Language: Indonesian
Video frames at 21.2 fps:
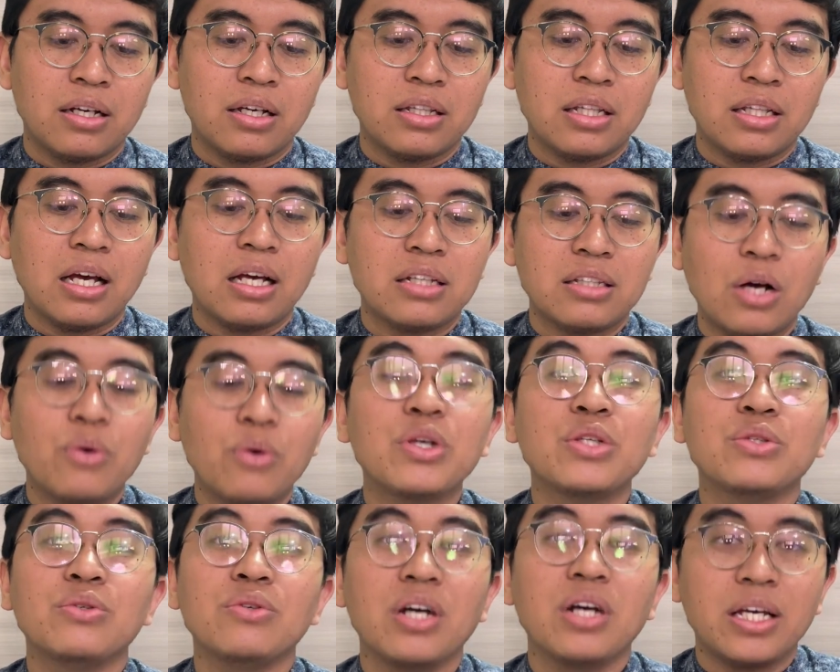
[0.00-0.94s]
kita ketahui
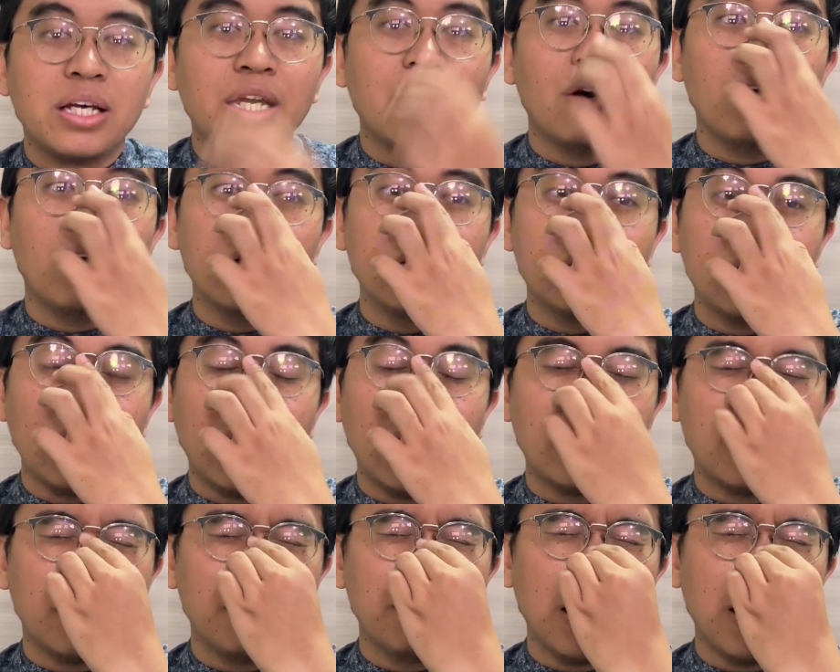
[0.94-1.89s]
juga ya kondisi
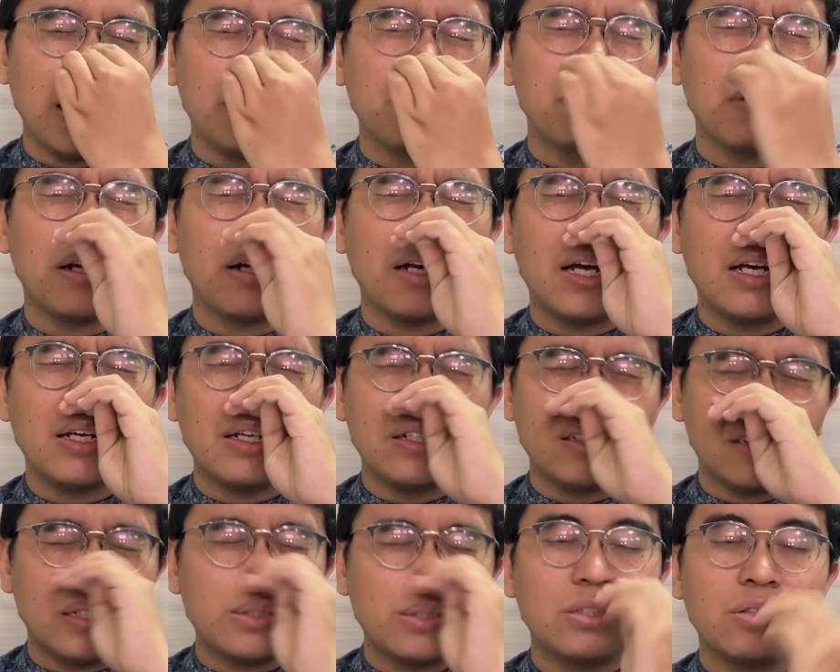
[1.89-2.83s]
akil balik pada
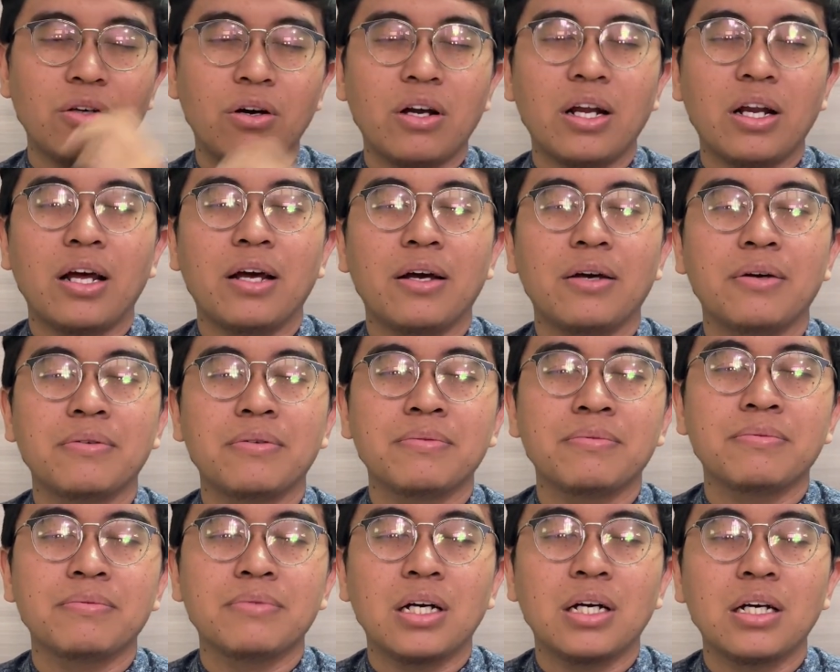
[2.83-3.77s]
seseorang
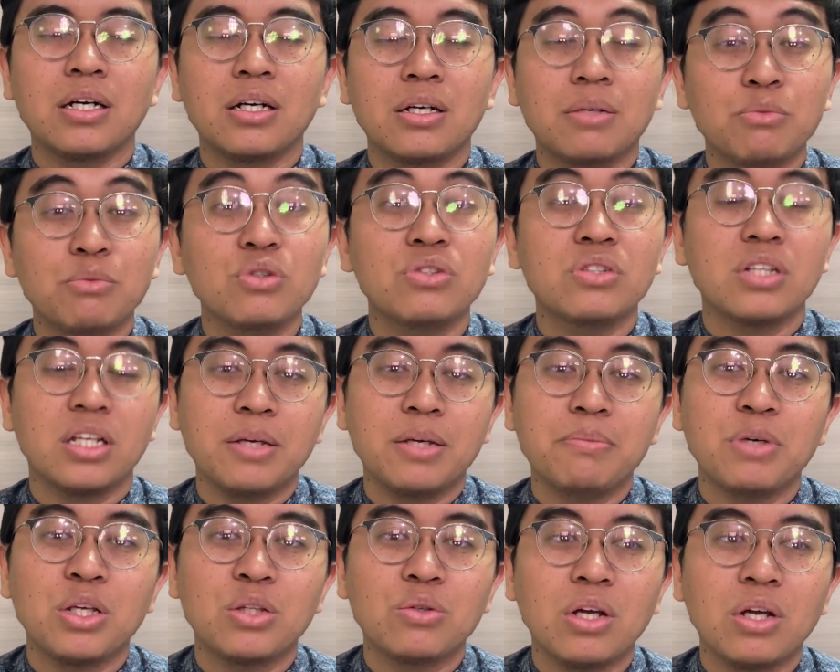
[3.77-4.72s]
e,
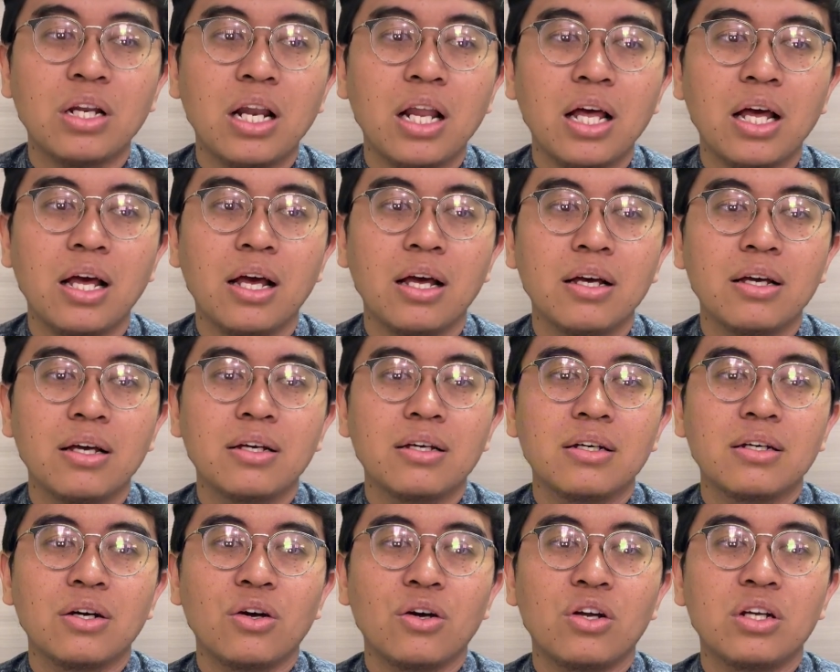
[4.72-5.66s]
muslim itu adalah
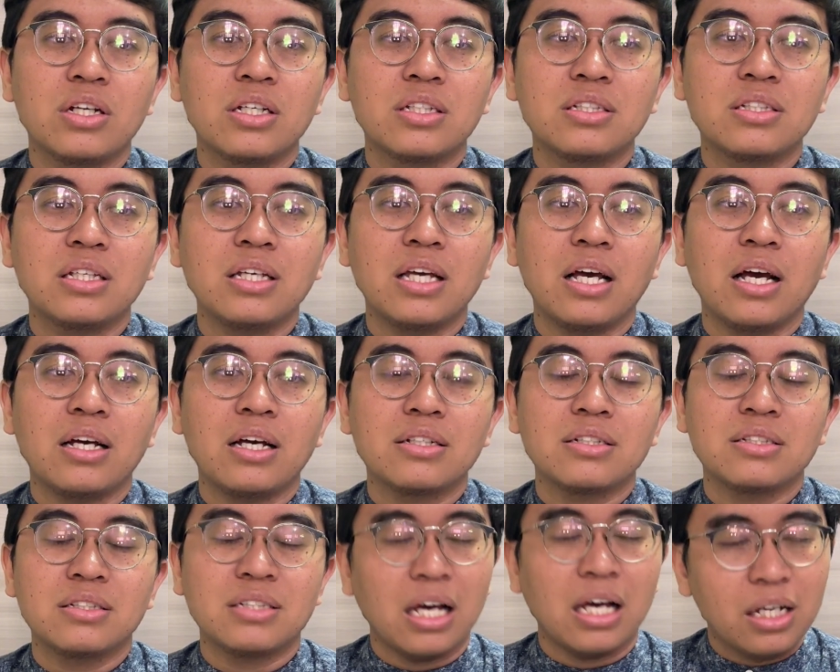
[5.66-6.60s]
kondisi
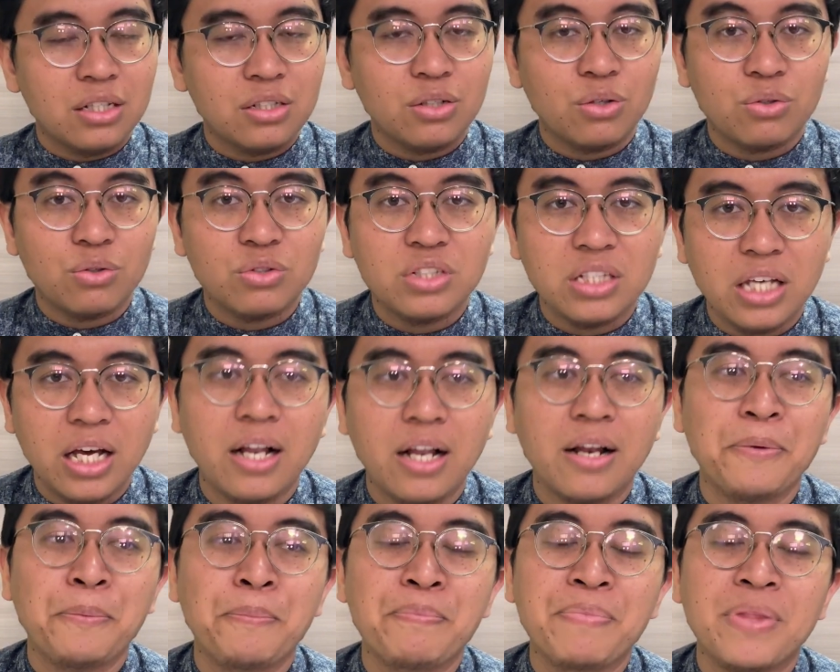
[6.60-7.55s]
yang sangat
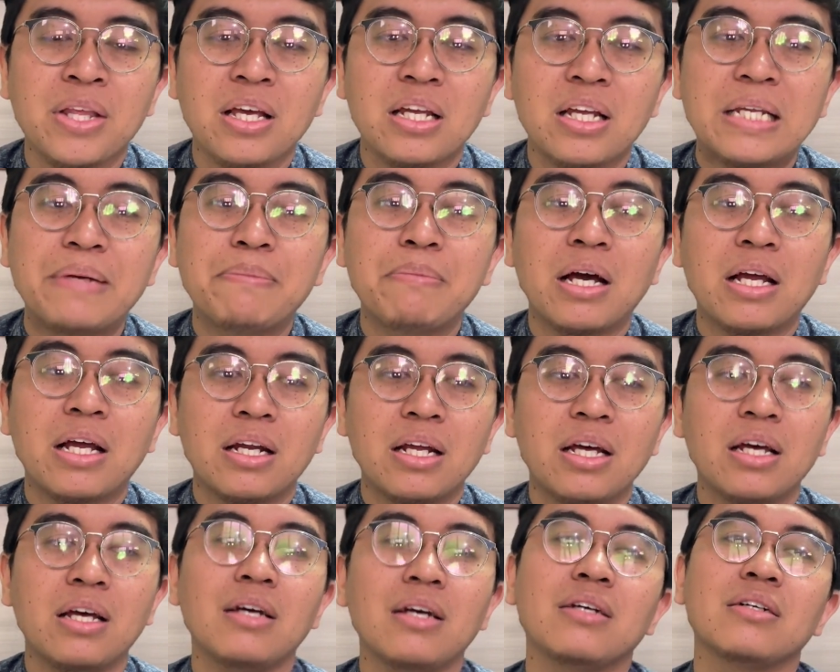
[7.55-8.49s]
krusial di
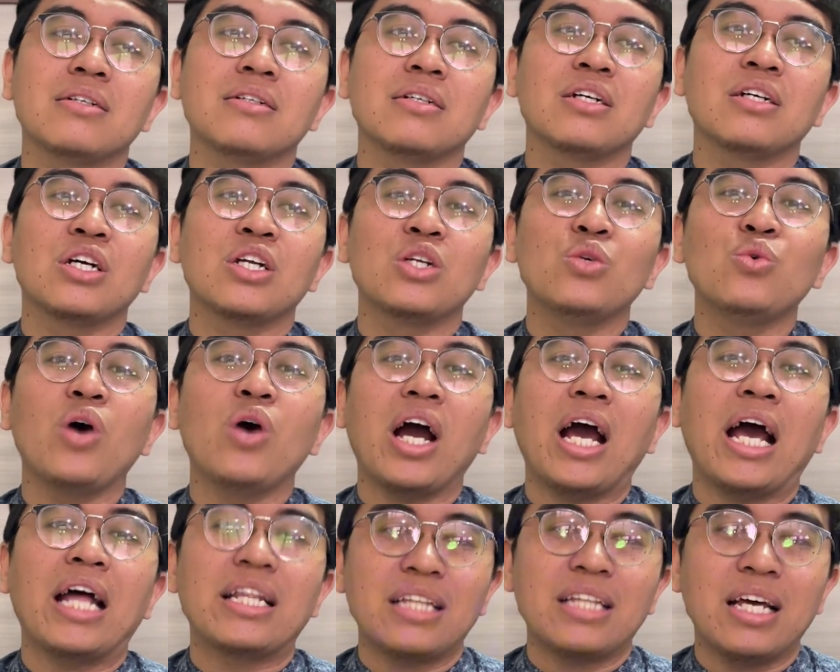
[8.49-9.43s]
mana e, dua
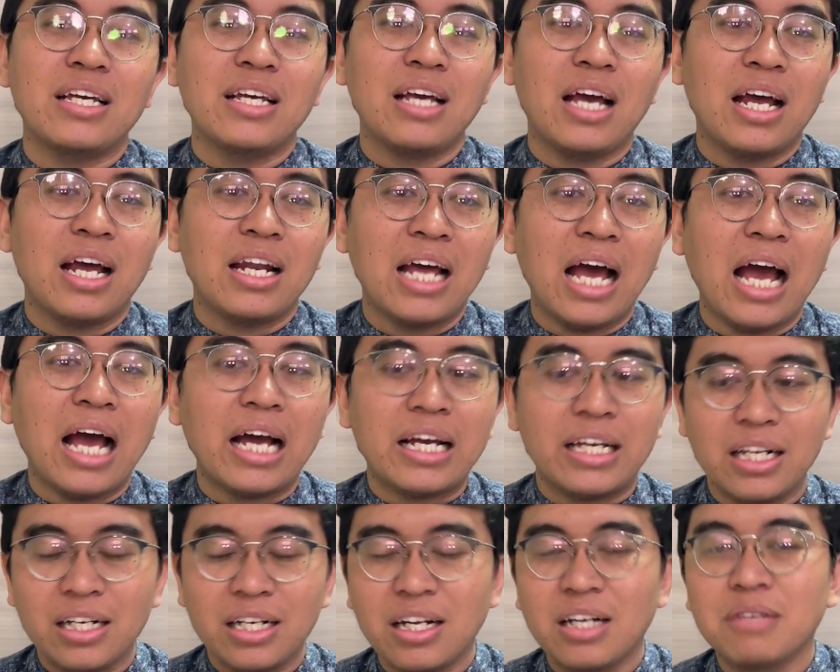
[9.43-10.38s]
kata ya ada
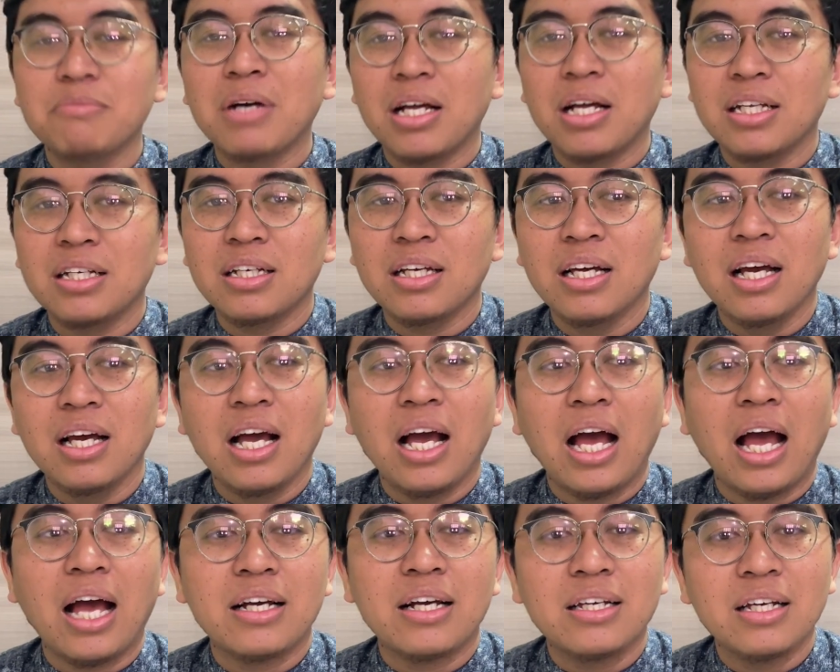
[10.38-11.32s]
akil dan balik
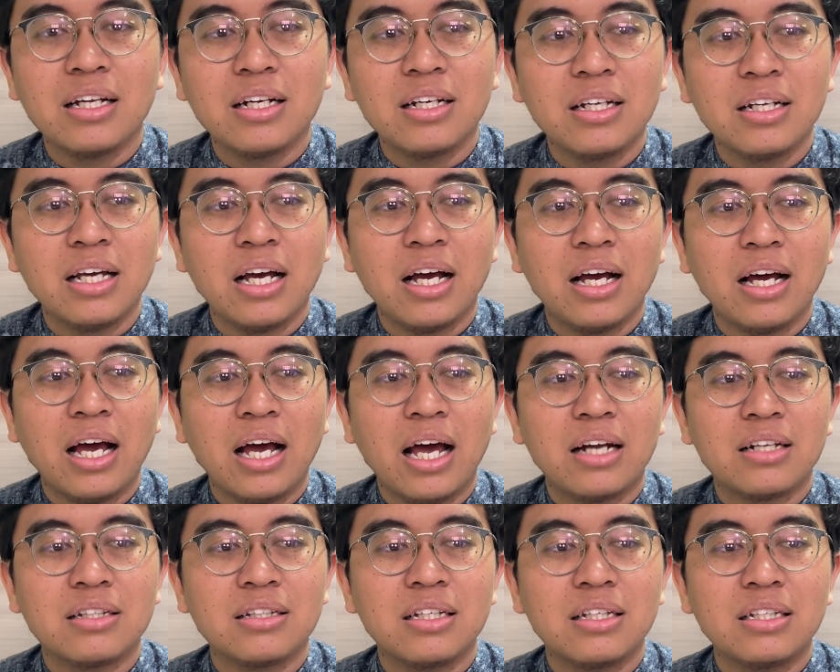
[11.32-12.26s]
akil yang
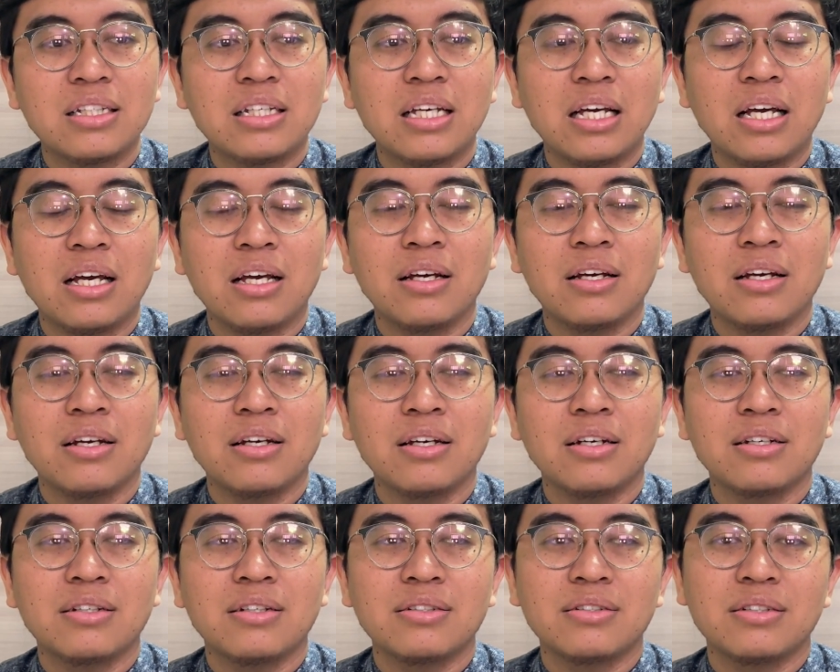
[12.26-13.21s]
artinya
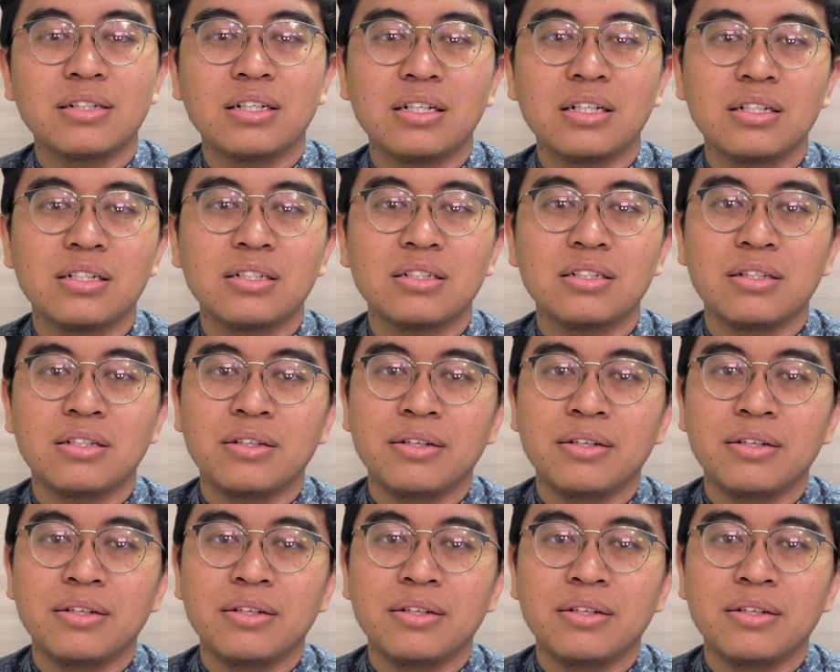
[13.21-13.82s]
e,